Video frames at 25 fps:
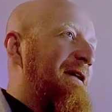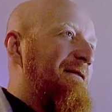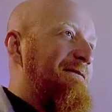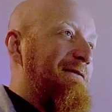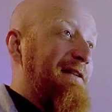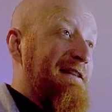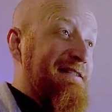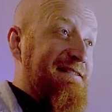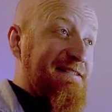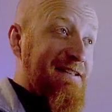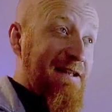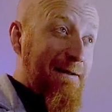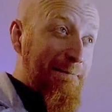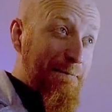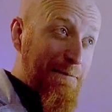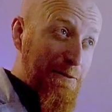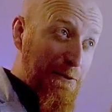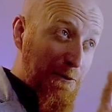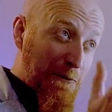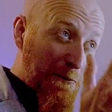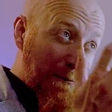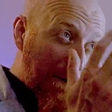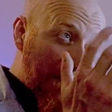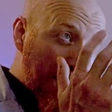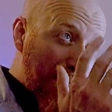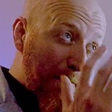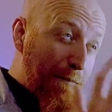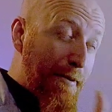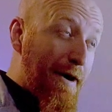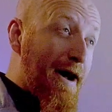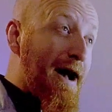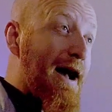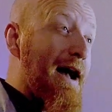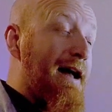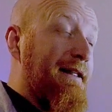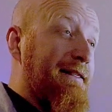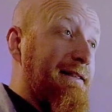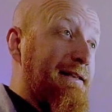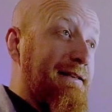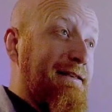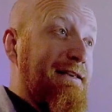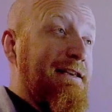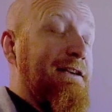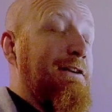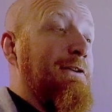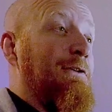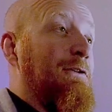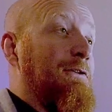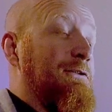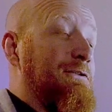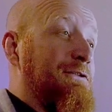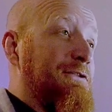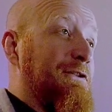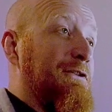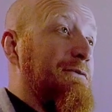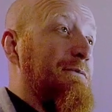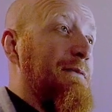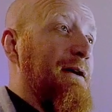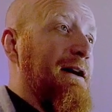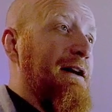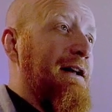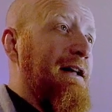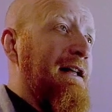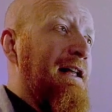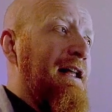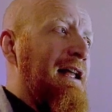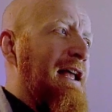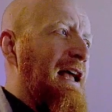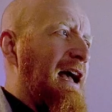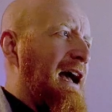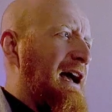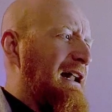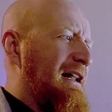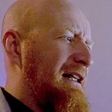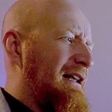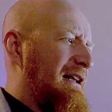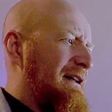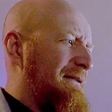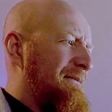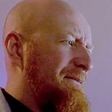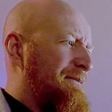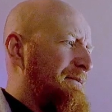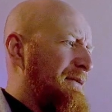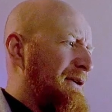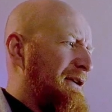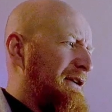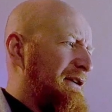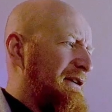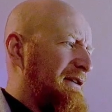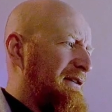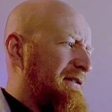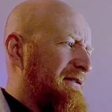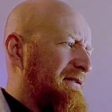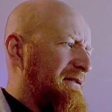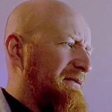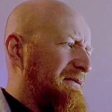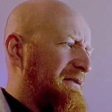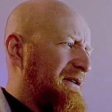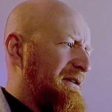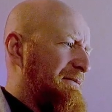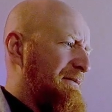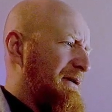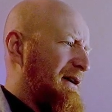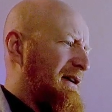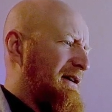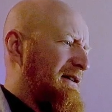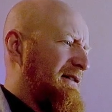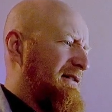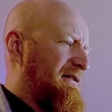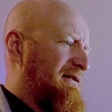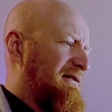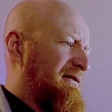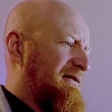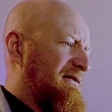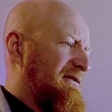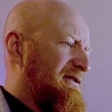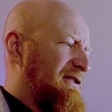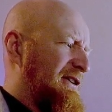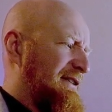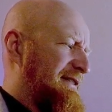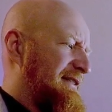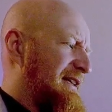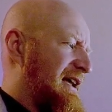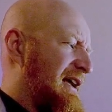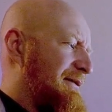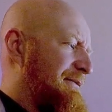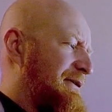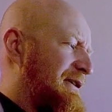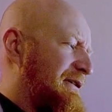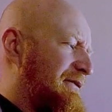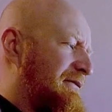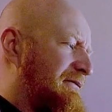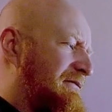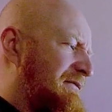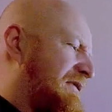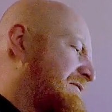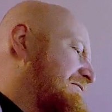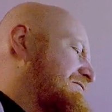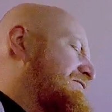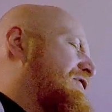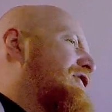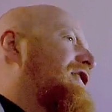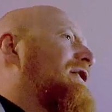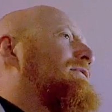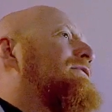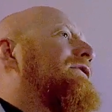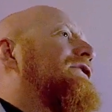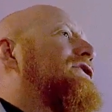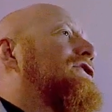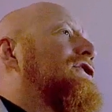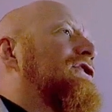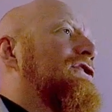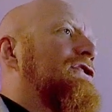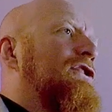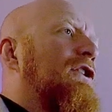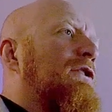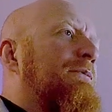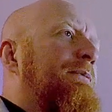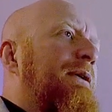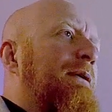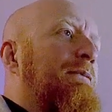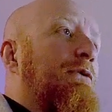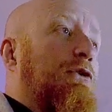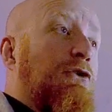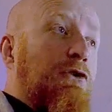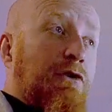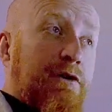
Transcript: Więc to Pan, Jego osoba, ale my chyba czasami, mogę mówić o sobie, bo to